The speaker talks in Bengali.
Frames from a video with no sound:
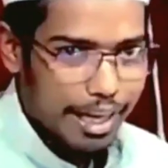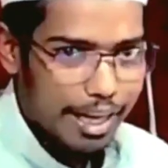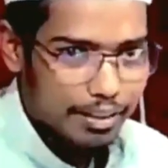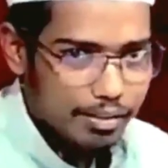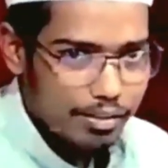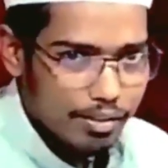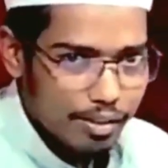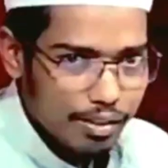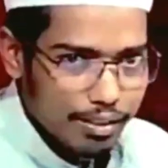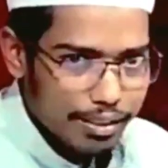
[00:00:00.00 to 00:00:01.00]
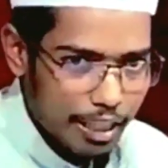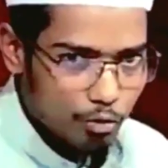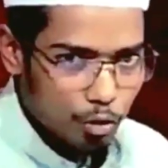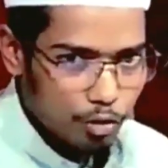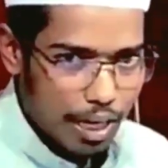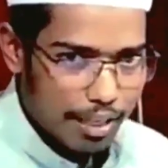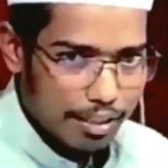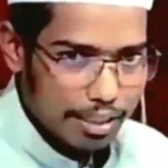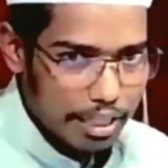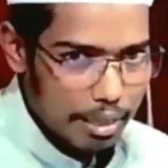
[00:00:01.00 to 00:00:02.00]
দেখেন কিন্তু তার
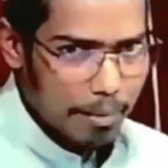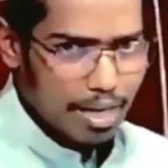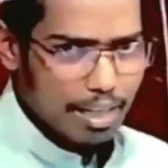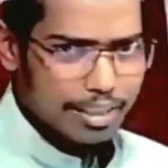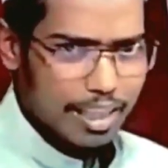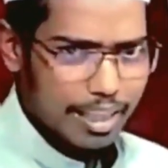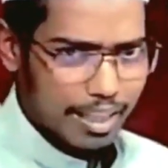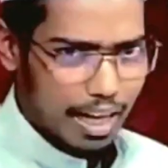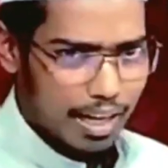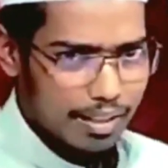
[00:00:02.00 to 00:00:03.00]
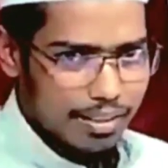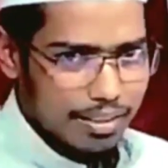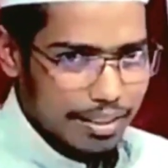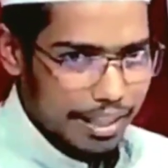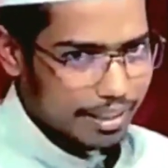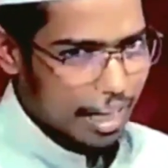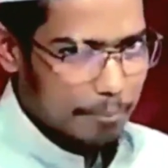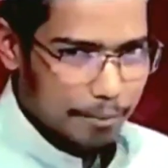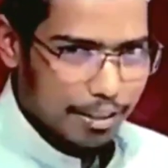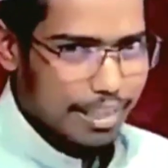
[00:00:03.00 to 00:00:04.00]
ইমান আছে কিনা এটা
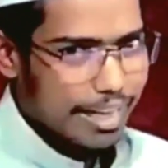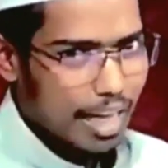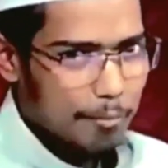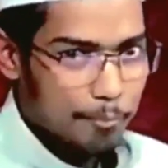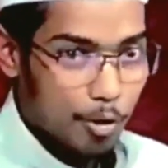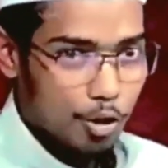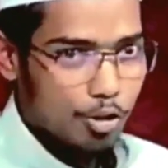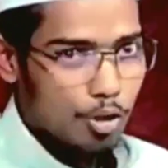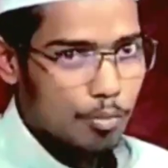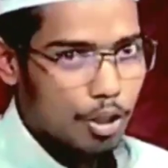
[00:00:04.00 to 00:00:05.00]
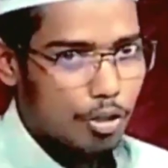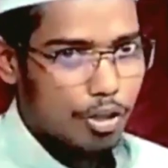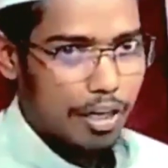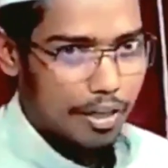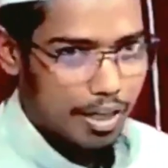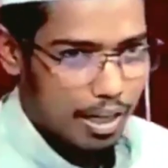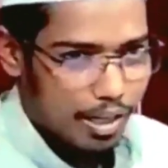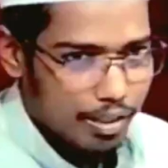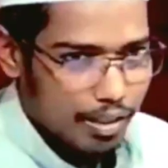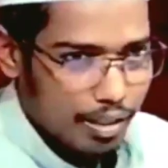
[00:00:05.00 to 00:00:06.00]
আপনি দেখার প্রয়োজন মনে করেন না
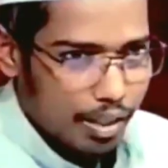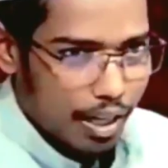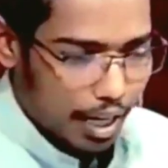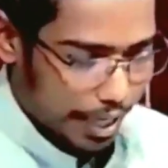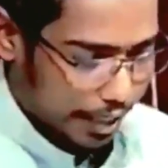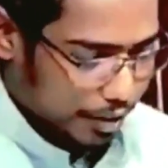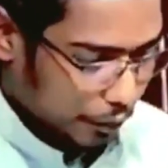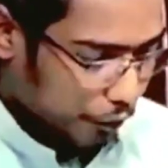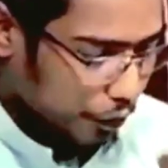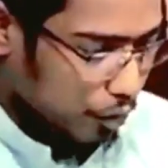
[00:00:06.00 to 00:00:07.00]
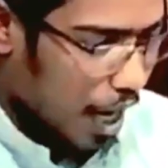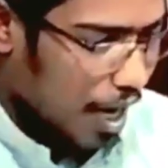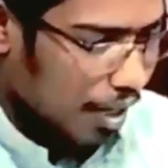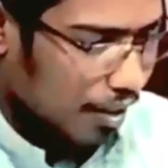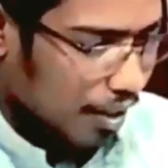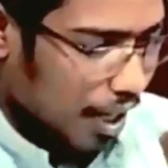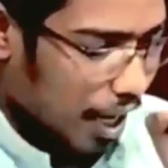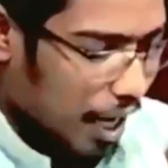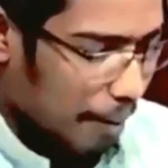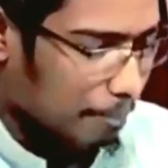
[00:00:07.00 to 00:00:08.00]
আর একটি ফতোয়া
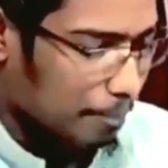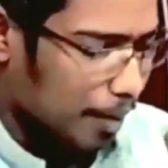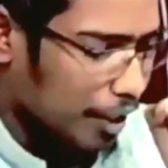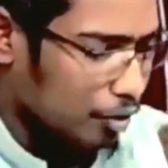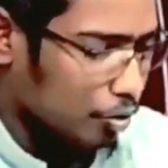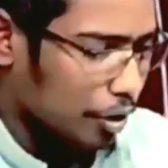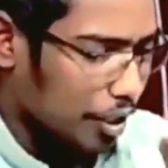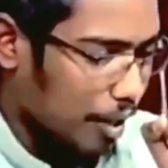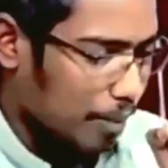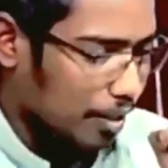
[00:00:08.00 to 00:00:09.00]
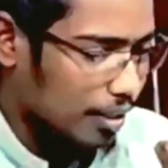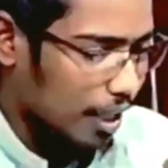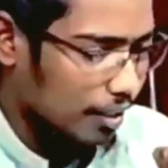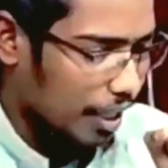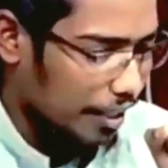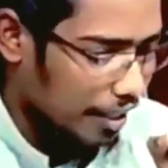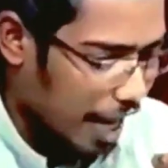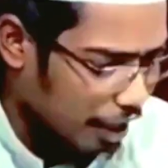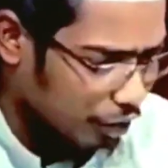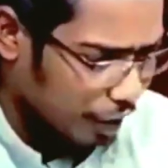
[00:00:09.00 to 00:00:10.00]
আপনি যদি নামাজ আদায়
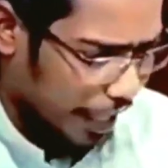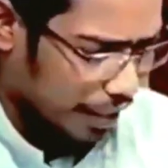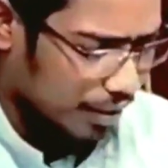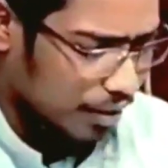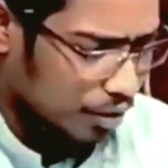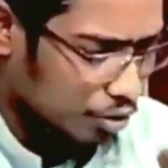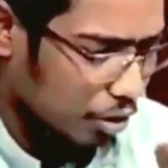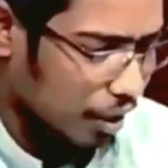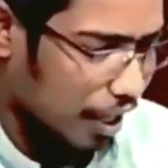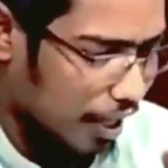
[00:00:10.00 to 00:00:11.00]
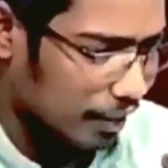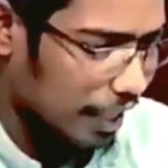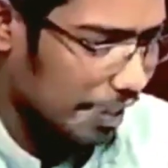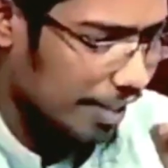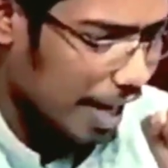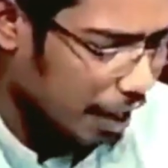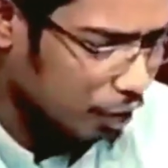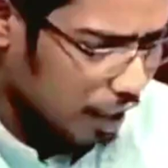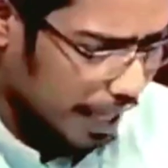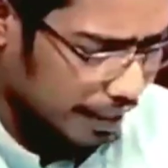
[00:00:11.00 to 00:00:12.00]
না করেন সলা আদায় না
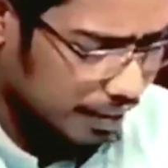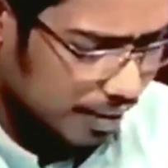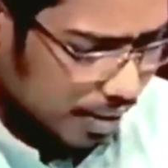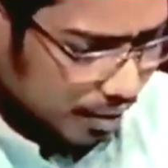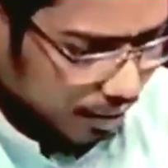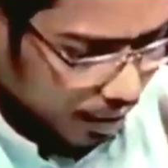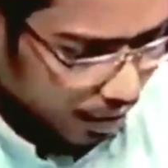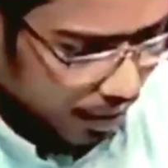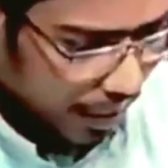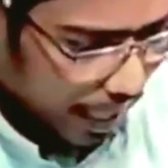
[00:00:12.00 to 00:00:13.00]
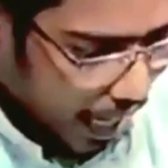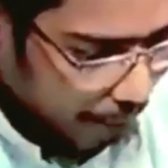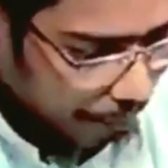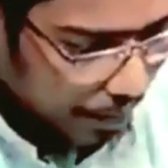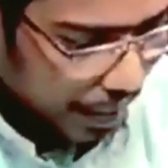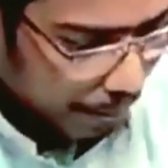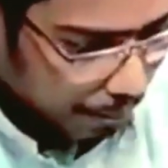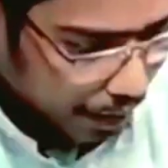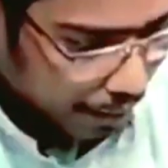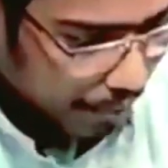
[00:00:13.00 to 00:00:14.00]
করেন তাহলে আপনি
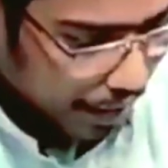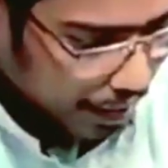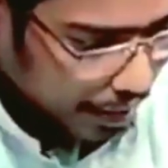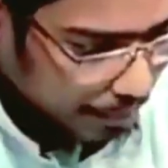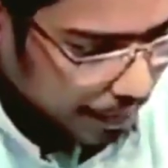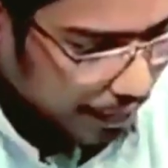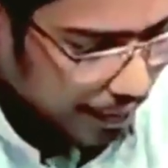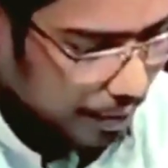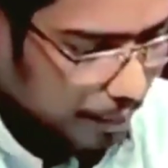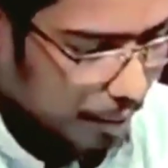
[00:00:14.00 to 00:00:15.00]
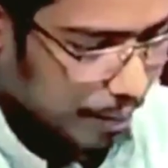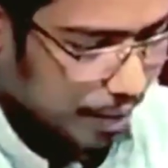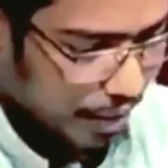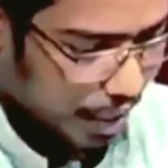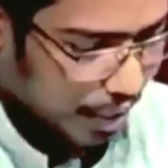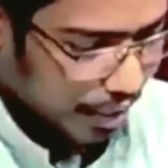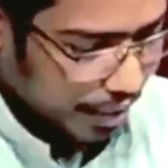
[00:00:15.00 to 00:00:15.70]
আপনার মেয়েকে বিয়ে দিতে পারবেন না